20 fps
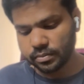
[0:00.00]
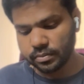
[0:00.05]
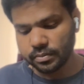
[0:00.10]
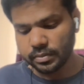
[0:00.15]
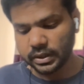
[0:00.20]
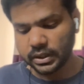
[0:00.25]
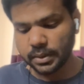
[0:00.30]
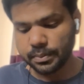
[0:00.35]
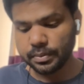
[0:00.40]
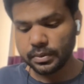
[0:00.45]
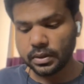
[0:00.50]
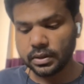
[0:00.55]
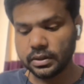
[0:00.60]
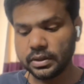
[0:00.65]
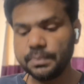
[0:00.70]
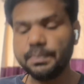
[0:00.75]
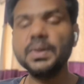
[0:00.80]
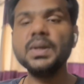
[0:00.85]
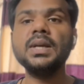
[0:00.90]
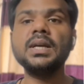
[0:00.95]
मतलब
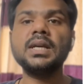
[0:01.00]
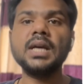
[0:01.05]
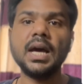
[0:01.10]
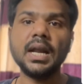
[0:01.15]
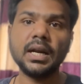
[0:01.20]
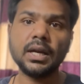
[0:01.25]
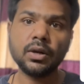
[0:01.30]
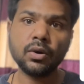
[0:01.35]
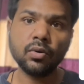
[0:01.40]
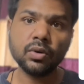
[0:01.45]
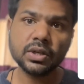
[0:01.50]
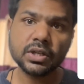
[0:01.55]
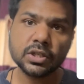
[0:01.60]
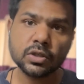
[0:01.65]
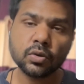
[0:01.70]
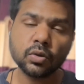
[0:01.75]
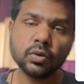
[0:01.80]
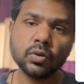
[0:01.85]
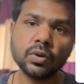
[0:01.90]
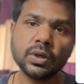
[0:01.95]
फिर ग्यारह करोड़
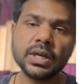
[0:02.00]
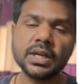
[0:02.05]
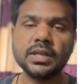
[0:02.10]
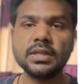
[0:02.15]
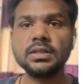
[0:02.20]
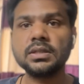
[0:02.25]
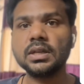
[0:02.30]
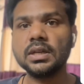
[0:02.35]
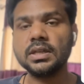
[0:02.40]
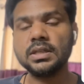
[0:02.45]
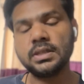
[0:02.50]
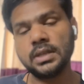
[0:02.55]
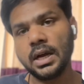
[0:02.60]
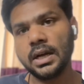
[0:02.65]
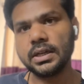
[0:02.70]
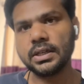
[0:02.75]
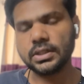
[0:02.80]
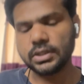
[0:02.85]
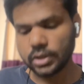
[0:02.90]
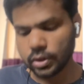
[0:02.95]
किसको दोगे इस इंसान
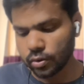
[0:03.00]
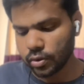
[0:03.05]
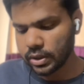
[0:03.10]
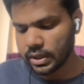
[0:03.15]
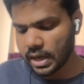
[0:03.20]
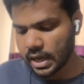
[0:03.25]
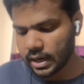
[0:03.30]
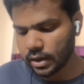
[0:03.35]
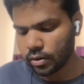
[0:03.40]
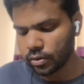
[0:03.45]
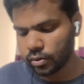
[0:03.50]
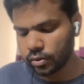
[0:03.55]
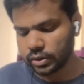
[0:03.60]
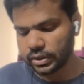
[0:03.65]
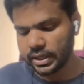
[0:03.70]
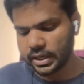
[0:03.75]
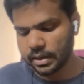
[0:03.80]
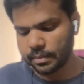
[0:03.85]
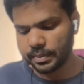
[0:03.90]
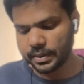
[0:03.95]
किशन को ग्यारह करोड़
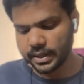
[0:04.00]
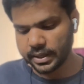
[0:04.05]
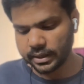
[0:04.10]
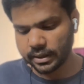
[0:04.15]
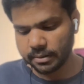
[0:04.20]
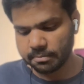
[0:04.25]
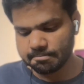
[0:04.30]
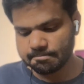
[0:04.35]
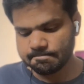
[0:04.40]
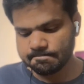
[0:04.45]
देना पड़ेगा